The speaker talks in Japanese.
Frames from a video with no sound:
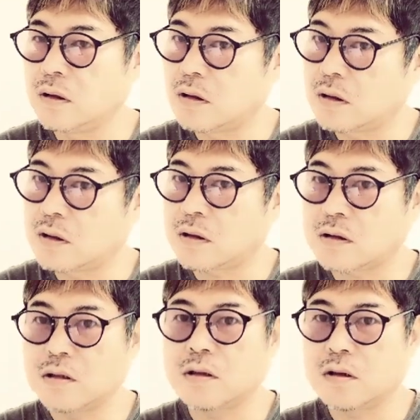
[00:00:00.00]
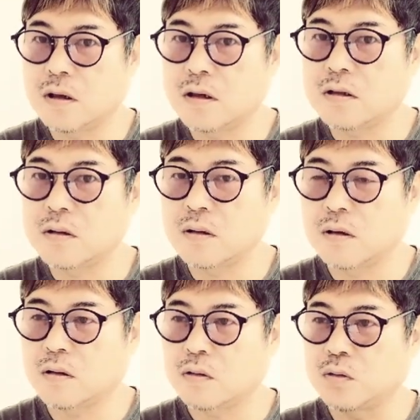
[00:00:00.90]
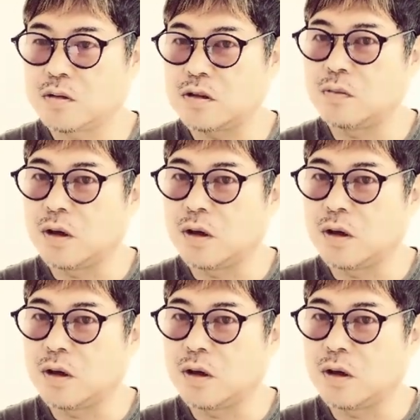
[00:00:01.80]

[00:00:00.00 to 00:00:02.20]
1、2回、なんかその G